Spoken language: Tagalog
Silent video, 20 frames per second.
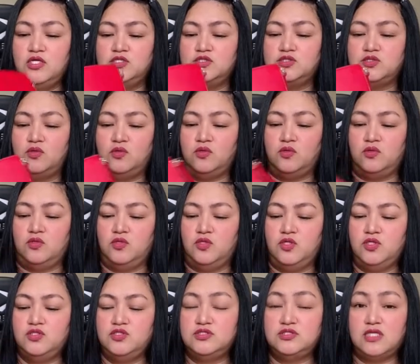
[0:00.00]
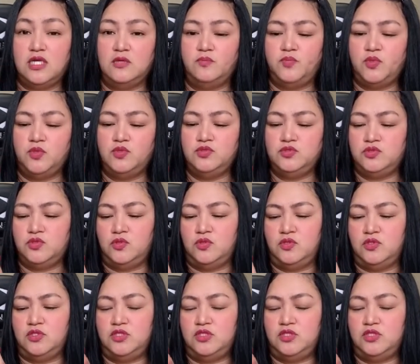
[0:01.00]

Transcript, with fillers: So, yung cellphone ko,